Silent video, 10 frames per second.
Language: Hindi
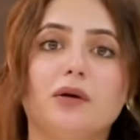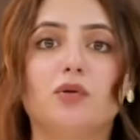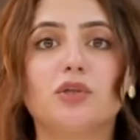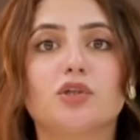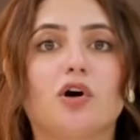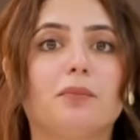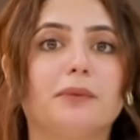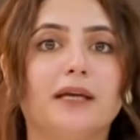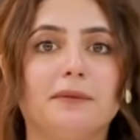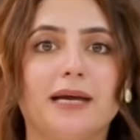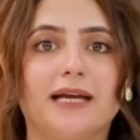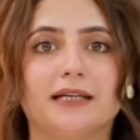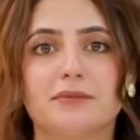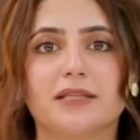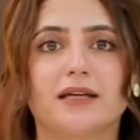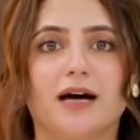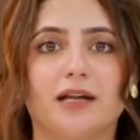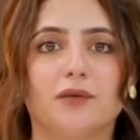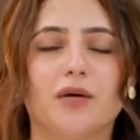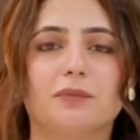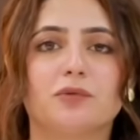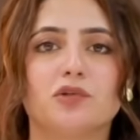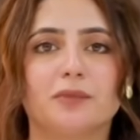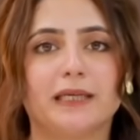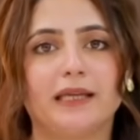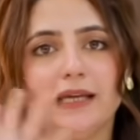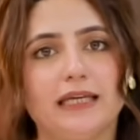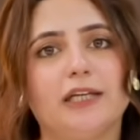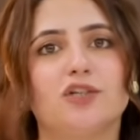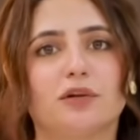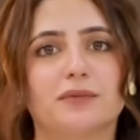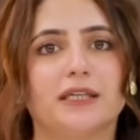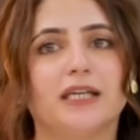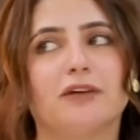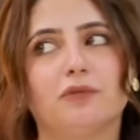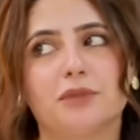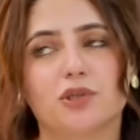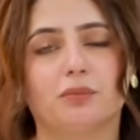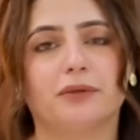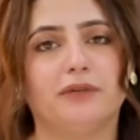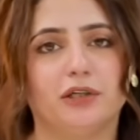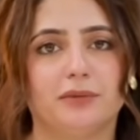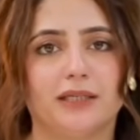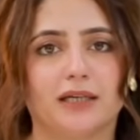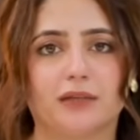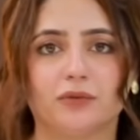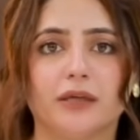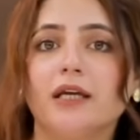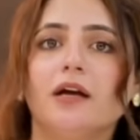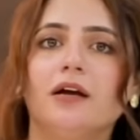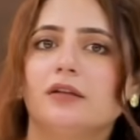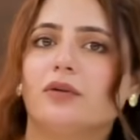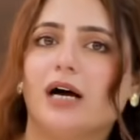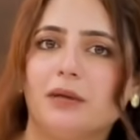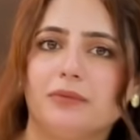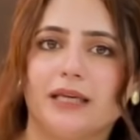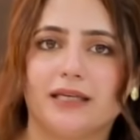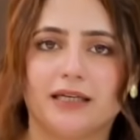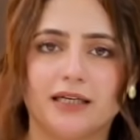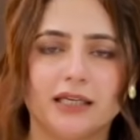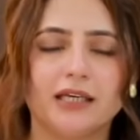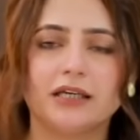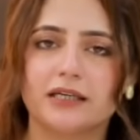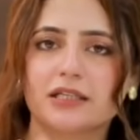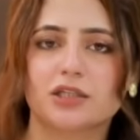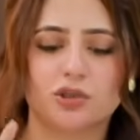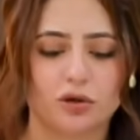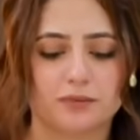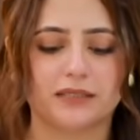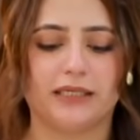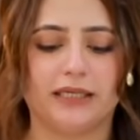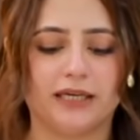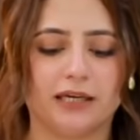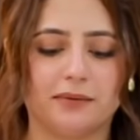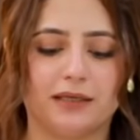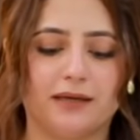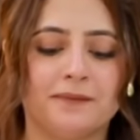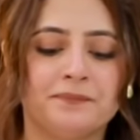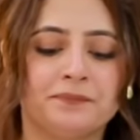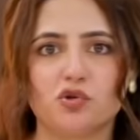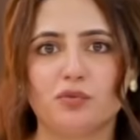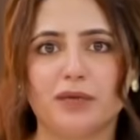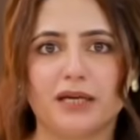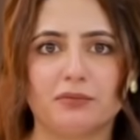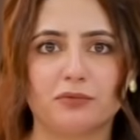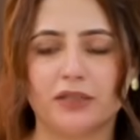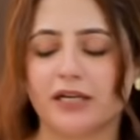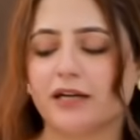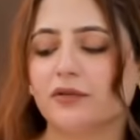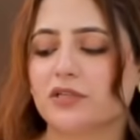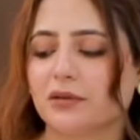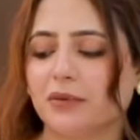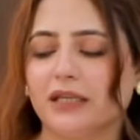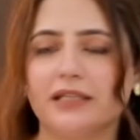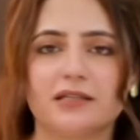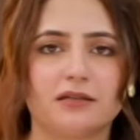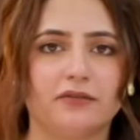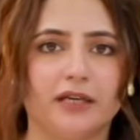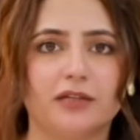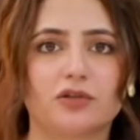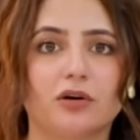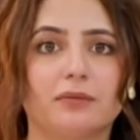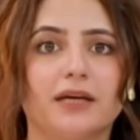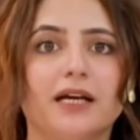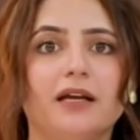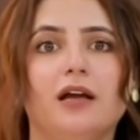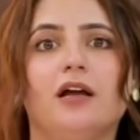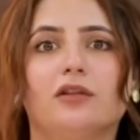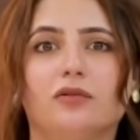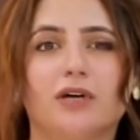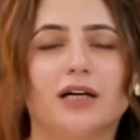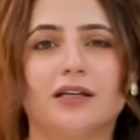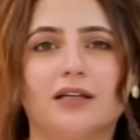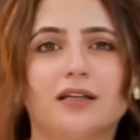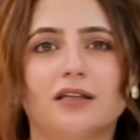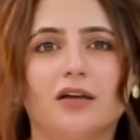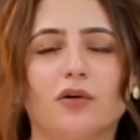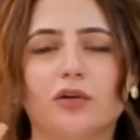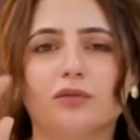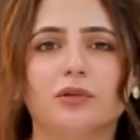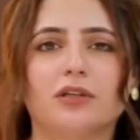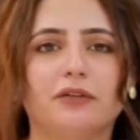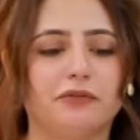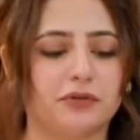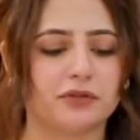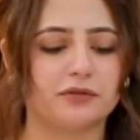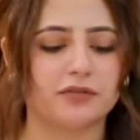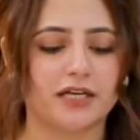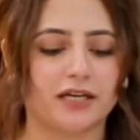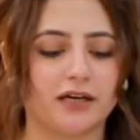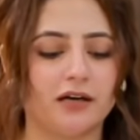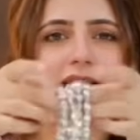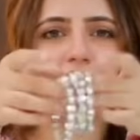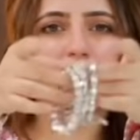मैं उस शॉप के अभी आइटम्स दिखा रही हूँ आपको जो मैंने एक ही शॉप से लिया है वो मैं शॉप की वीडियो भी लगा दूंगी तो आप देख लेना कि किस शॉप से लिया है मैंने जो मैं आपको दिखा रही हूँ सामान ये सिर्फ एक शॉप का है तो अलग अलग दिखाऊंगी तो बहुत कन्फ्यूजन हो जाएगा से